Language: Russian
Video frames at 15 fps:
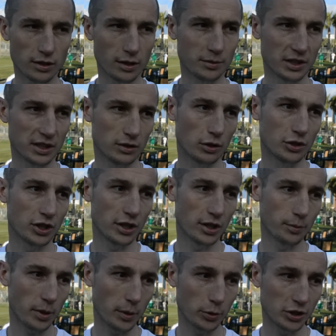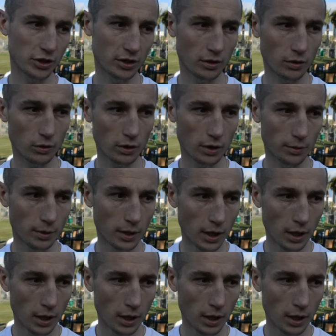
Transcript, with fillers: там за исключением пропущенного гола